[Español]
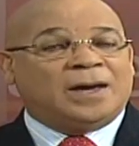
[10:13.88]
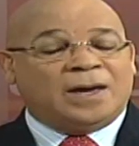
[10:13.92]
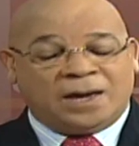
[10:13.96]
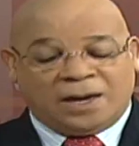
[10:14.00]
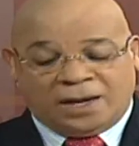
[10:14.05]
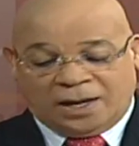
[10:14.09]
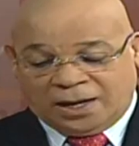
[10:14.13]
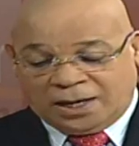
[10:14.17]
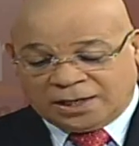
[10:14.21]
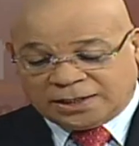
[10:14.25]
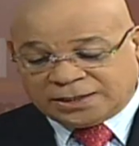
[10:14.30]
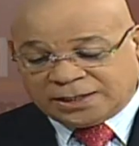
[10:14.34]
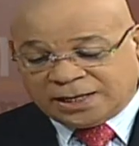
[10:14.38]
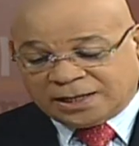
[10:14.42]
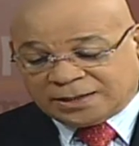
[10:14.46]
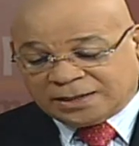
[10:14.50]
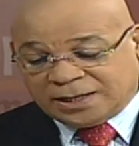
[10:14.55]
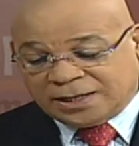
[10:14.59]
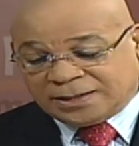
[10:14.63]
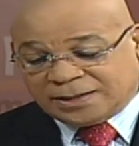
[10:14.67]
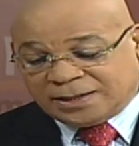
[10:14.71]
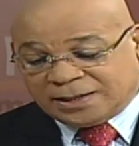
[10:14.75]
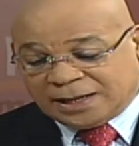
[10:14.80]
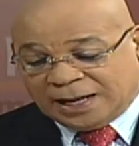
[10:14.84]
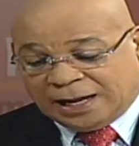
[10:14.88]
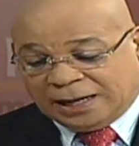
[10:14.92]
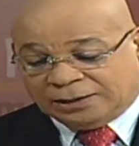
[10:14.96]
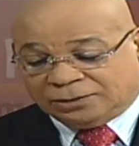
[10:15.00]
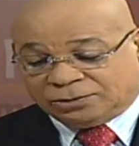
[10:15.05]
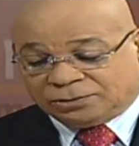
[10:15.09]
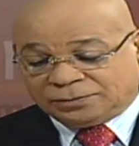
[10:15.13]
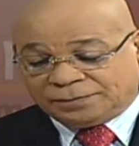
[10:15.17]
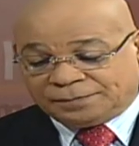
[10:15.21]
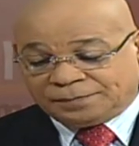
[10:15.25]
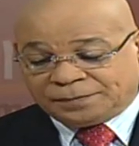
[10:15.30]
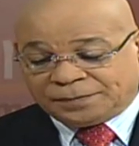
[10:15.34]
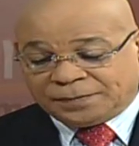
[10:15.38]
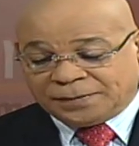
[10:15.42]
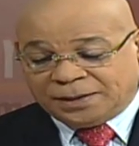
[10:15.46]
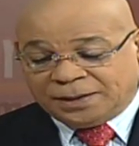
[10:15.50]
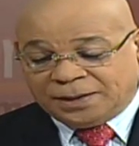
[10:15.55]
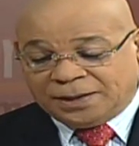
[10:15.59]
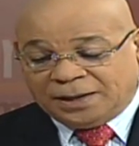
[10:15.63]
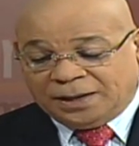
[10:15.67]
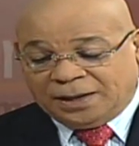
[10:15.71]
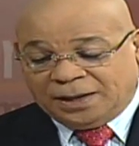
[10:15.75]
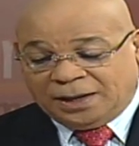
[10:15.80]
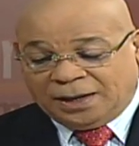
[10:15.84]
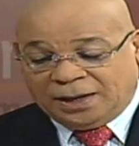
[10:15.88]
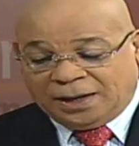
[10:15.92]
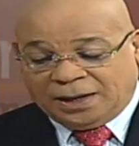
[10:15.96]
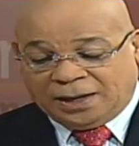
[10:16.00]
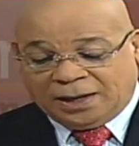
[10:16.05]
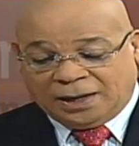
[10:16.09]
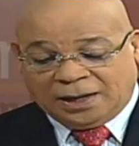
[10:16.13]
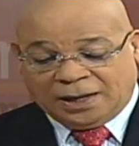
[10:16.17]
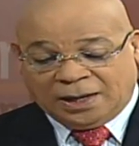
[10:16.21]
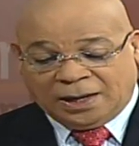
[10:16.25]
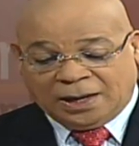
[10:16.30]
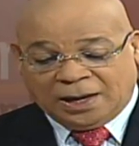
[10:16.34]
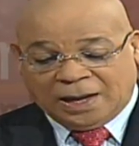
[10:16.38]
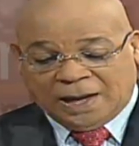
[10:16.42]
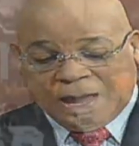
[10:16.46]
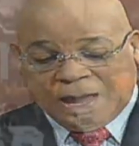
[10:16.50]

en ese atentado, eh,